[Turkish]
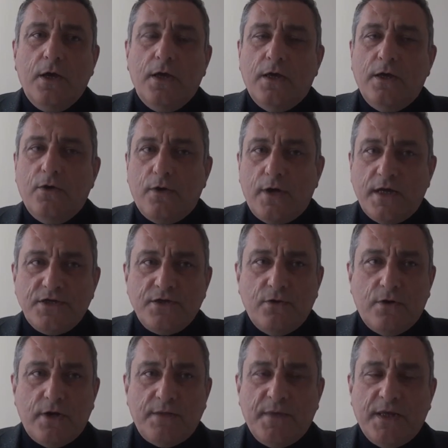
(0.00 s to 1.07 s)
E, öğrenci,
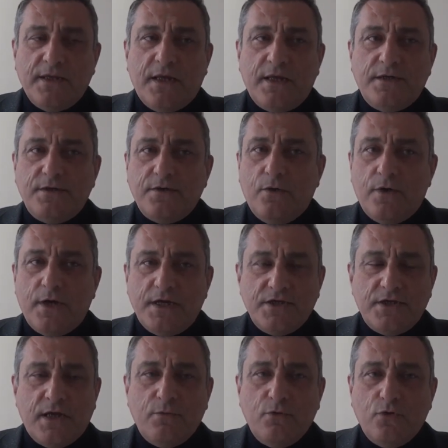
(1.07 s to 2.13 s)
öğretmenler,
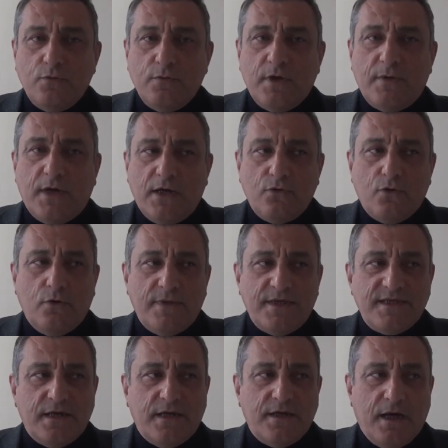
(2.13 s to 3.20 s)
öğrenciler bu durumda mağdur
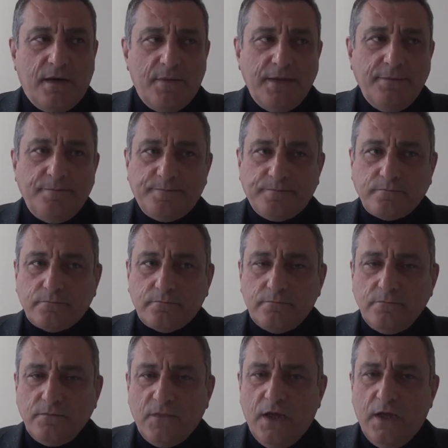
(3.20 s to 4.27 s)
olmasına rağmen
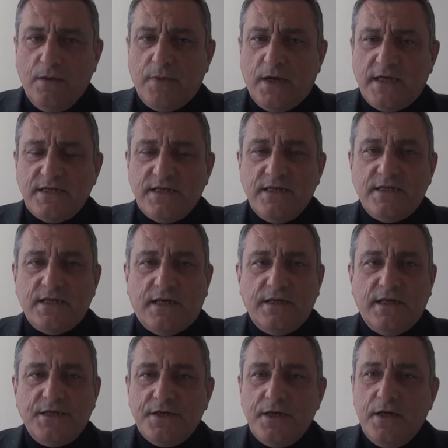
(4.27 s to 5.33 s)
e, bazı
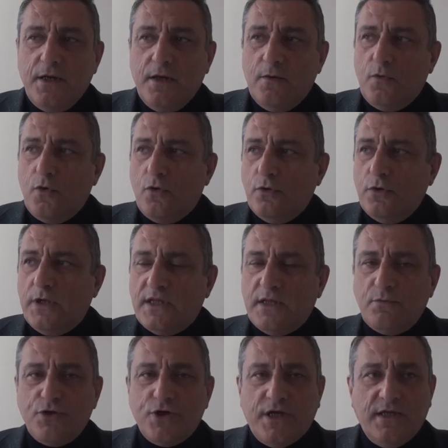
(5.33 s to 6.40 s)
insanlar bu
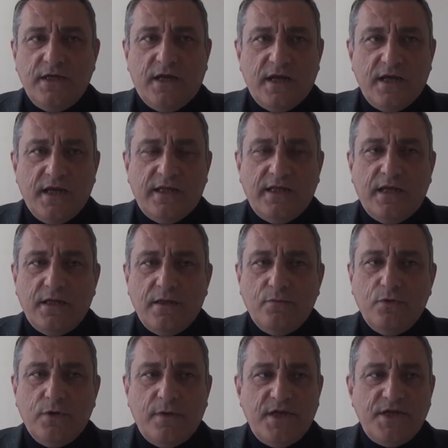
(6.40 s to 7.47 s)
okullarda bu şekilde hareketlerde
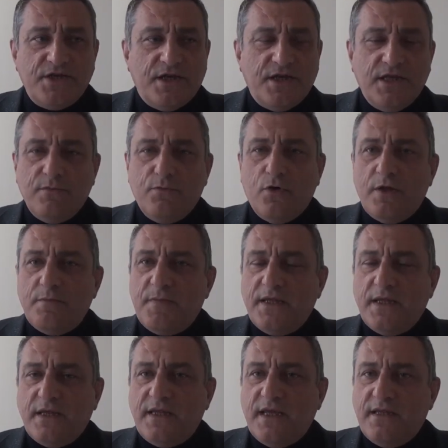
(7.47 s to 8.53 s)
bulunabileceğini, gidip
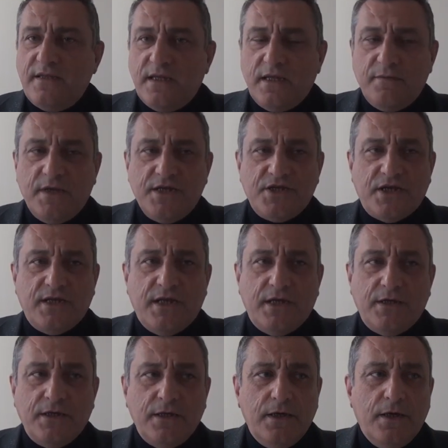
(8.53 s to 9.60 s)
öğretmenler tehdit
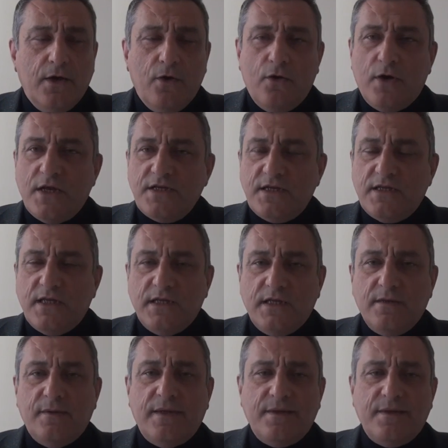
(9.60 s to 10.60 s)
edebileceklerini, öğrenciler tehdit